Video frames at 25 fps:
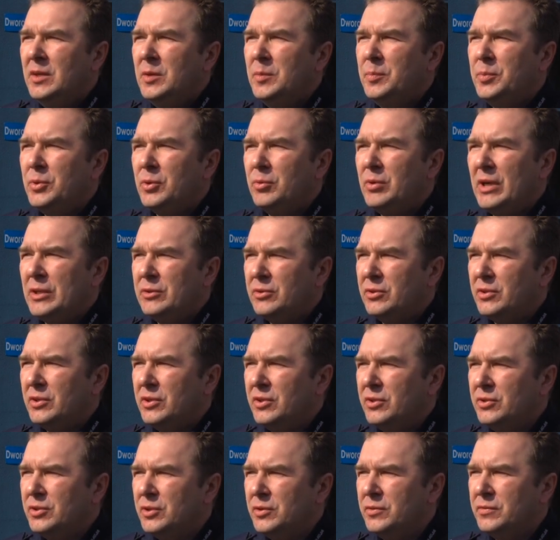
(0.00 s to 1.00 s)
Prokurator
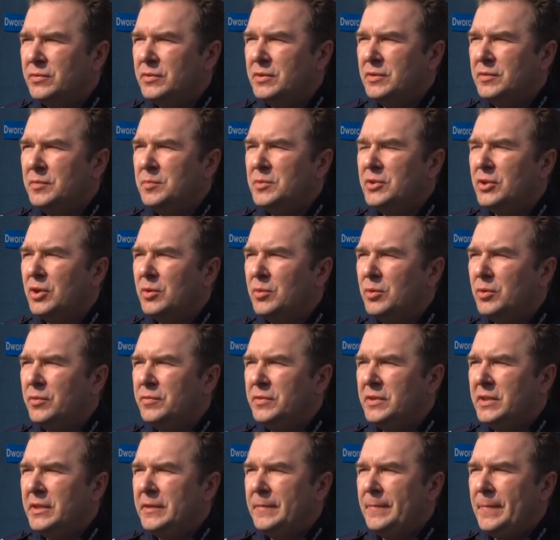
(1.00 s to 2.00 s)
rejonowy w
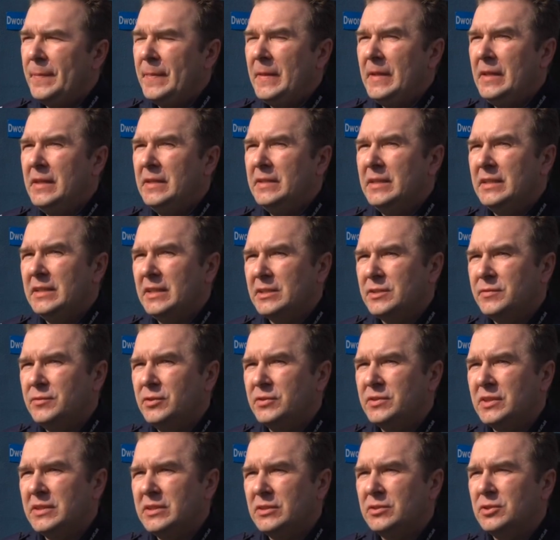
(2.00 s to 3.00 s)
Mikołowie na nasz
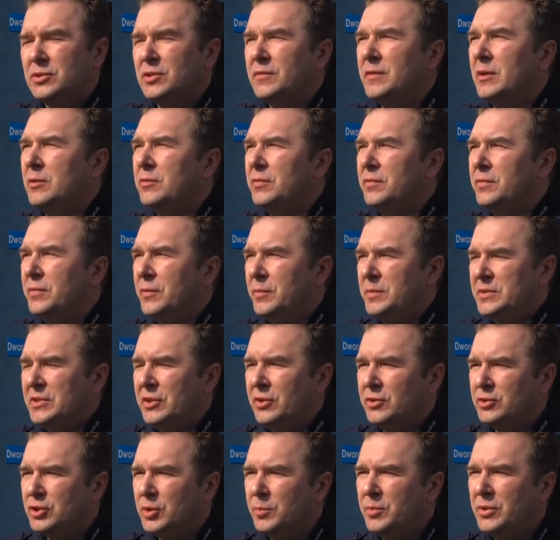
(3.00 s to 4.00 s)
wniosek zastosował wobec
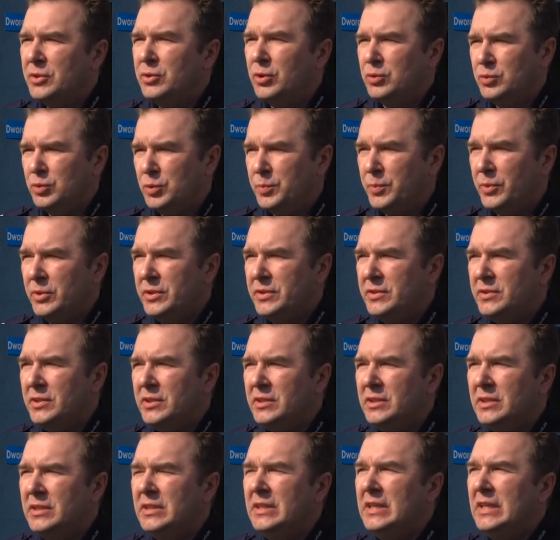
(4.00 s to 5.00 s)
tej osoby dozór
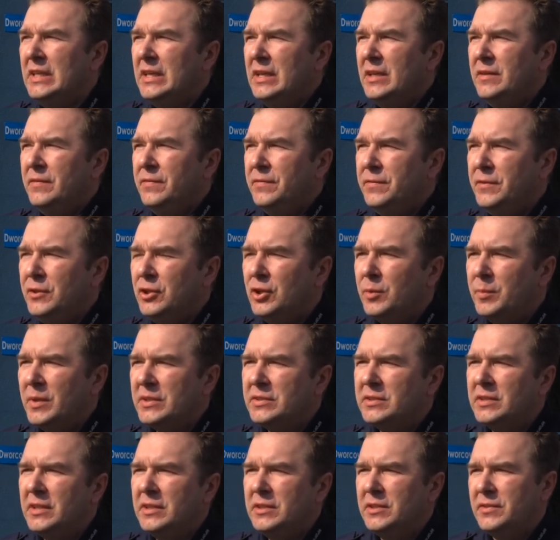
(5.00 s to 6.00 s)
policyjny. W chwili
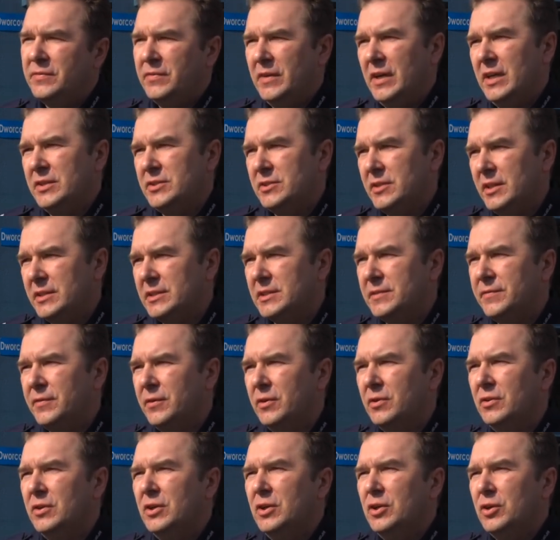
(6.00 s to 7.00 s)
obecnej trwa
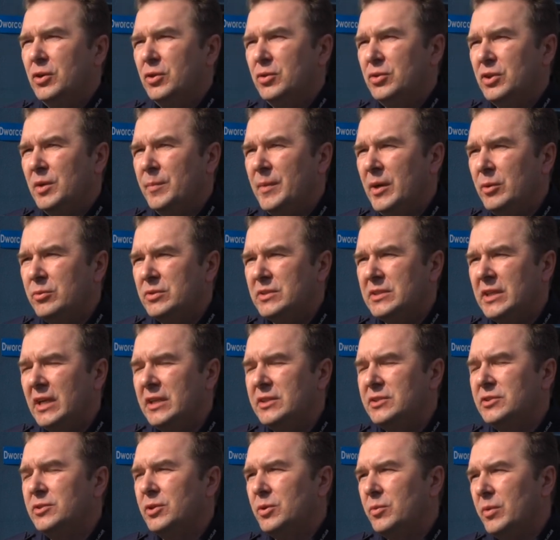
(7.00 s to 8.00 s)
śledztwo które ma
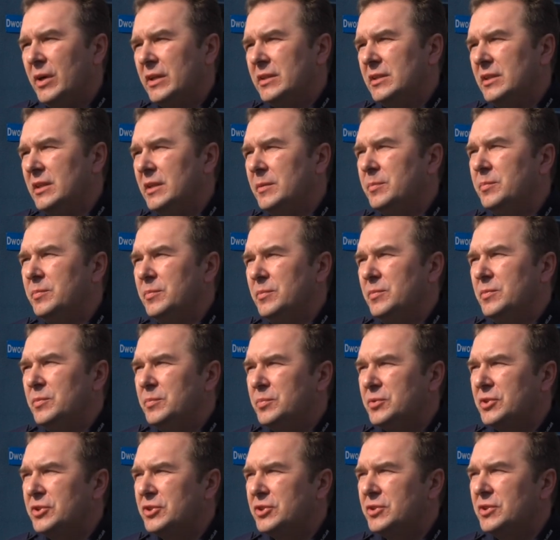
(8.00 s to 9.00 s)
ustalić dokładne
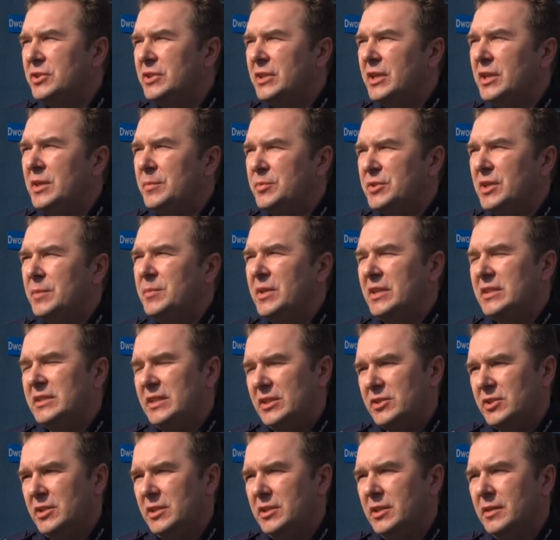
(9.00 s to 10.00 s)
przyczynę i przebieg
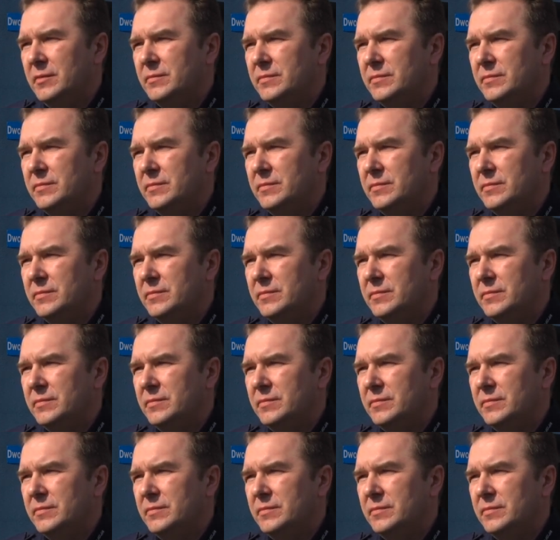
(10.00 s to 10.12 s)
zdarzenia.